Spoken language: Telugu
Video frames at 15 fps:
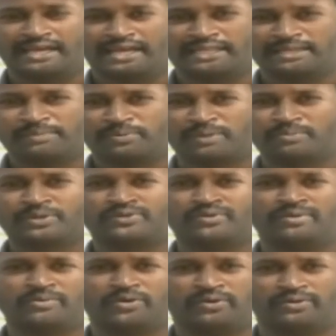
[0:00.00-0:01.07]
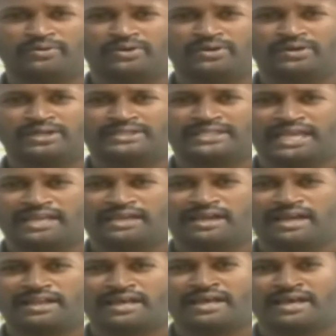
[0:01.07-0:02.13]
గత ప్రభుత్వము
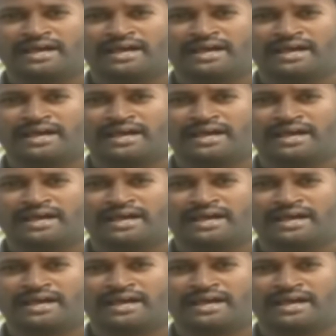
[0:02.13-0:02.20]
తెలంగాణ